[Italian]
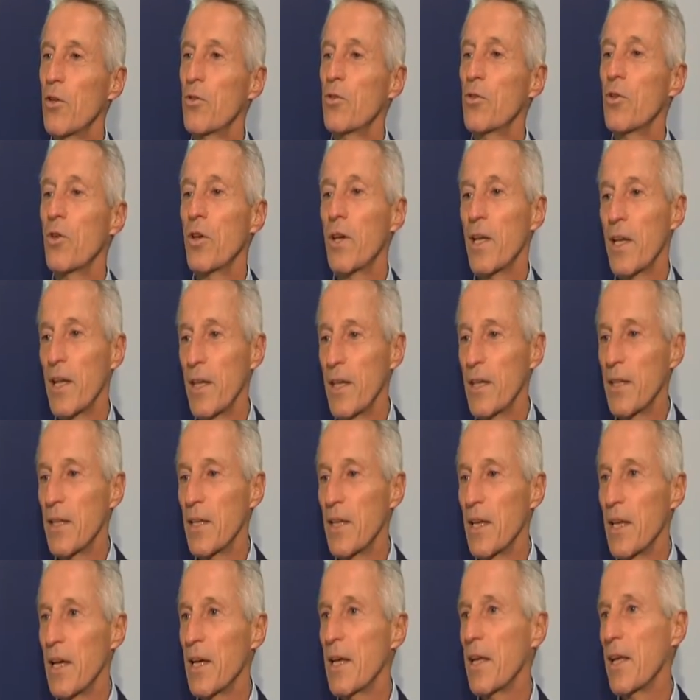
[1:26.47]
ciò che
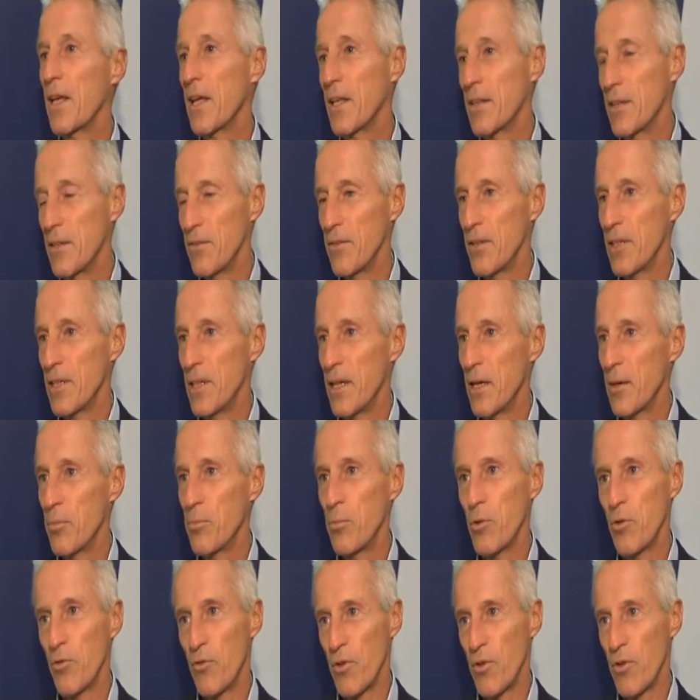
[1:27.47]
rende la creatività più